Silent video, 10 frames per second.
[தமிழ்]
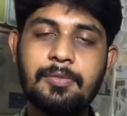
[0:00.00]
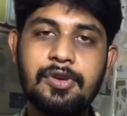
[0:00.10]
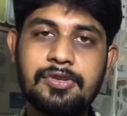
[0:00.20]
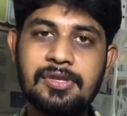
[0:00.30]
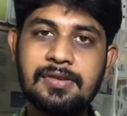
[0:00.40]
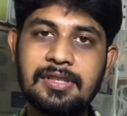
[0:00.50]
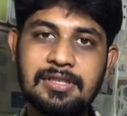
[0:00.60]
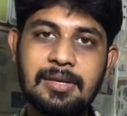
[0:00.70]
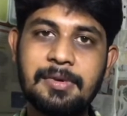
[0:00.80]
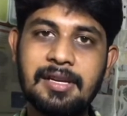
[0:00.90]
பொல்யூஷன்
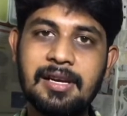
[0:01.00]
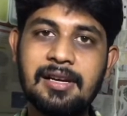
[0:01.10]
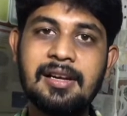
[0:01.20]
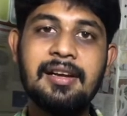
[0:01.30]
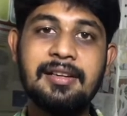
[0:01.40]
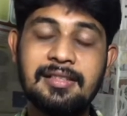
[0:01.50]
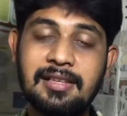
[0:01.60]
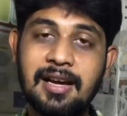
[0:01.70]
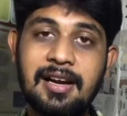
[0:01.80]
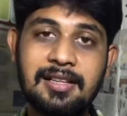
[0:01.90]
வந்துச்சு அப்படின்னா இந்த
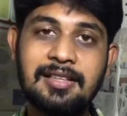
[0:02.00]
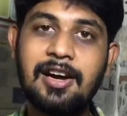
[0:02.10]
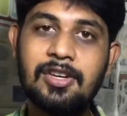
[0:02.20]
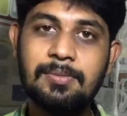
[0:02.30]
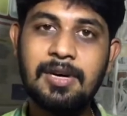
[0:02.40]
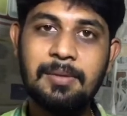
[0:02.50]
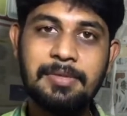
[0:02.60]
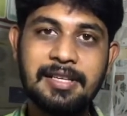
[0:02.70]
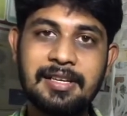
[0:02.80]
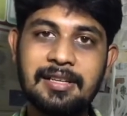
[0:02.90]
நாடு தாங்குமா
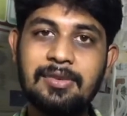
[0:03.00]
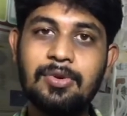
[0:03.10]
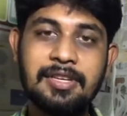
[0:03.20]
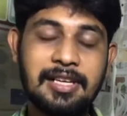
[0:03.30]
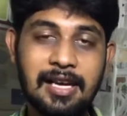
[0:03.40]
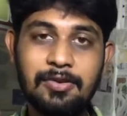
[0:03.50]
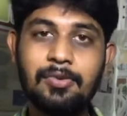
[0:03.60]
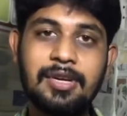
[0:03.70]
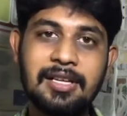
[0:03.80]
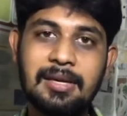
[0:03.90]
அப்படிங்கிறது ஒரு
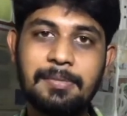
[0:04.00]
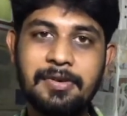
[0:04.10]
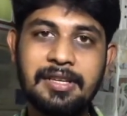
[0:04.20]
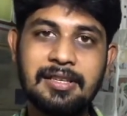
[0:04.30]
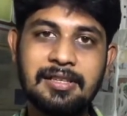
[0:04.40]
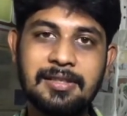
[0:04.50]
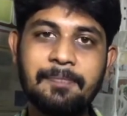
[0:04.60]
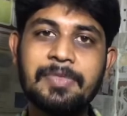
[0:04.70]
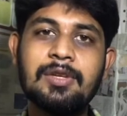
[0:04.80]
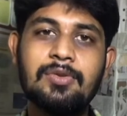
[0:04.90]
கேள்விக்குறியாக தான் இப்போ வரைக்கும் இருக்கு
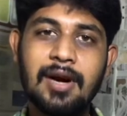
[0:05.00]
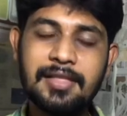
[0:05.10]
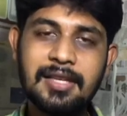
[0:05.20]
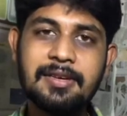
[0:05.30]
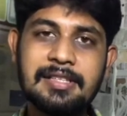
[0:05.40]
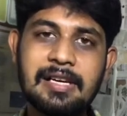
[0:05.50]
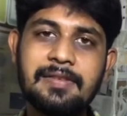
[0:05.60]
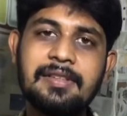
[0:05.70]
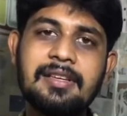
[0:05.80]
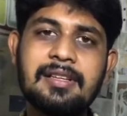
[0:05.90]
ஸோ அந்த வரிசையில்
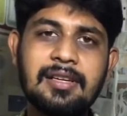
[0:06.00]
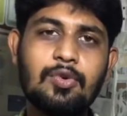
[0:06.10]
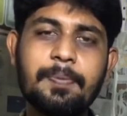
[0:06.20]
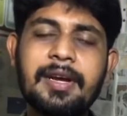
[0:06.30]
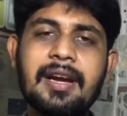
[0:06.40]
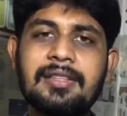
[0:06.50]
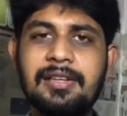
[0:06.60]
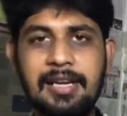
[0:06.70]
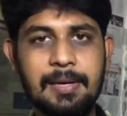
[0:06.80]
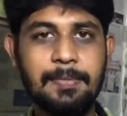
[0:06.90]
வந்து இந்த குப்பை எல்லாத்தையும்
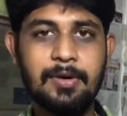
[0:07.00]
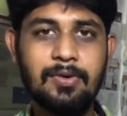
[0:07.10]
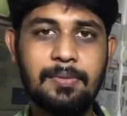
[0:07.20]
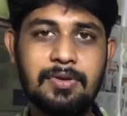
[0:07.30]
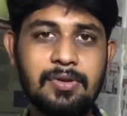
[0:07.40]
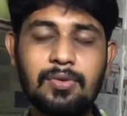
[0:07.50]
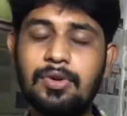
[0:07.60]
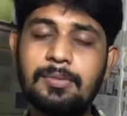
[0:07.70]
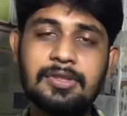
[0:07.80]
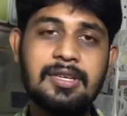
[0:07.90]
க்ளீன் பண்ணணும் அப்படின்னு சொல்லிட்டு
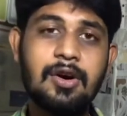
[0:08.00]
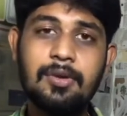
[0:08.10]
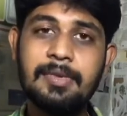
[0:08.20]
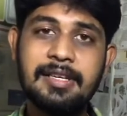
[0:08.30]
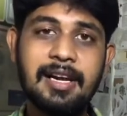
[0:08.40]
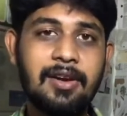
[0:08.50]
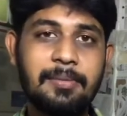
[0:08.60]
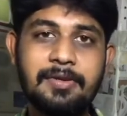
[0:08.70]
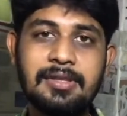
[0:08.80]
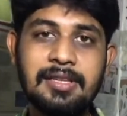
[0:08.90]
ஒட்டுமொத்த கவர்மெண்ட்
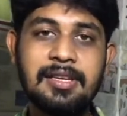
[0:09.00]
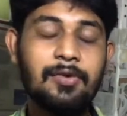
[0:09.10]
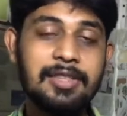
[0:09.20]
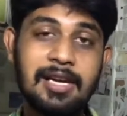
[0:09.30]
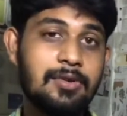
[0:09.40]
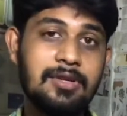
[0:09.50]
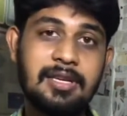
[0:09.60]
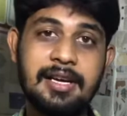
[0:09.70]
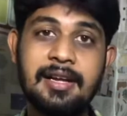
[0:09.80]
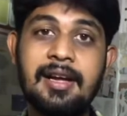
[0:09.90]
எல்லாமே வந்து எந்த அளவுக்கு
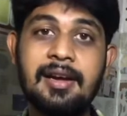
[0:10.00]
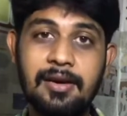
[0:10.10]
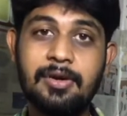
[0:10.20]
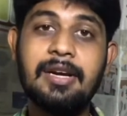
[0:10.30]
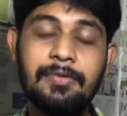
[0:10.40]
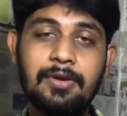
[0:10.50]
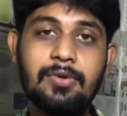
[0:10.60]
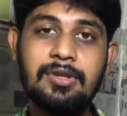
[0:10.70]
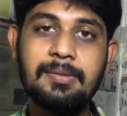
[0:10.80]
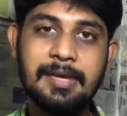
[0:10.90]
ஒரு எஃபோர்ட்
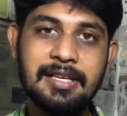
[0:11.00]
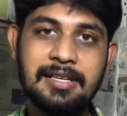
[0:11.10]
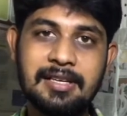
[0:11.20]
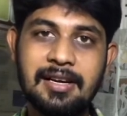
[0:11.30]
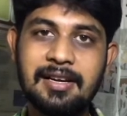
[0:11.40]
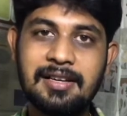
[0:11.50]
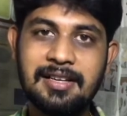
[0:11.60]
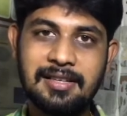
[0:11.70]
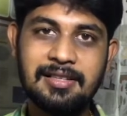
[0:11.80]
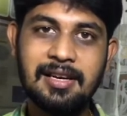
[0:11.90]
கொடுத்து பண்ணிட்டு இருக்காங்கன்றது
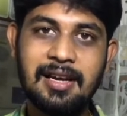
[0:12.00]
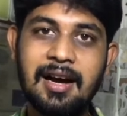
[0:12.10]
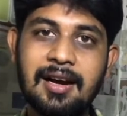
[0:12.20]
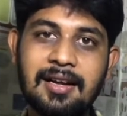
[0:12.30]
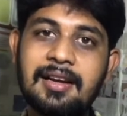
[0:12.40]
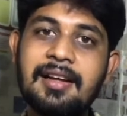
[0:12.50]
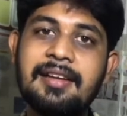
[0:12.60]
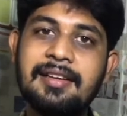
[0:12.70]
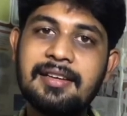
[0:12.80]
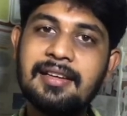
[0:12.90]
எனக்கு தெரியல ஆனால்
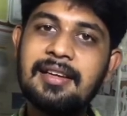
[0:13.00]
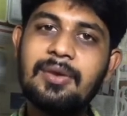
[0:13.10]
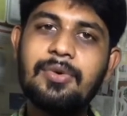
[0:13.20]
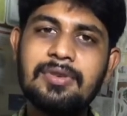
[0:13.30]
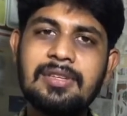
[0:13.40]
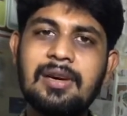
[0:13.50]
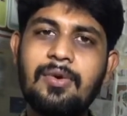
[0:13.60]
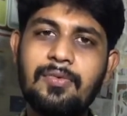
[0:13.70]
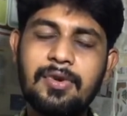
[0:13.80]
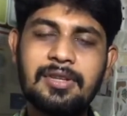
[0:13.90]
இங்கே இருக்கிற ஒரு சில
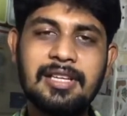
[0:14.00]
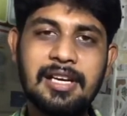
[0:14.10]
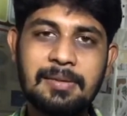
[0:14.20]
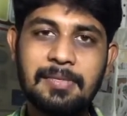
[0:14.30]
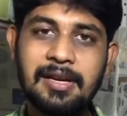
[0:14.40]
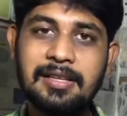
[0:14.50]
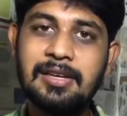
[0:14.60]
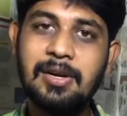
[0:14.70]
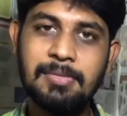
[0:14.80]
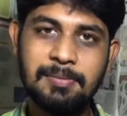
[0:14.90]
ஒவ்வொரு தனி
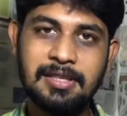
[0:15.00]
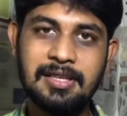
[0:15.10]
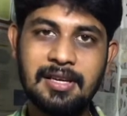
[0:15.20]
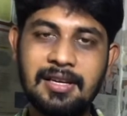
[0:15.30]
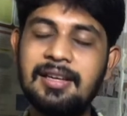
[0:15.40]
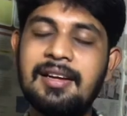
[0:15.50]
மனிதர்களுமே பார்த்தீங்கன்னா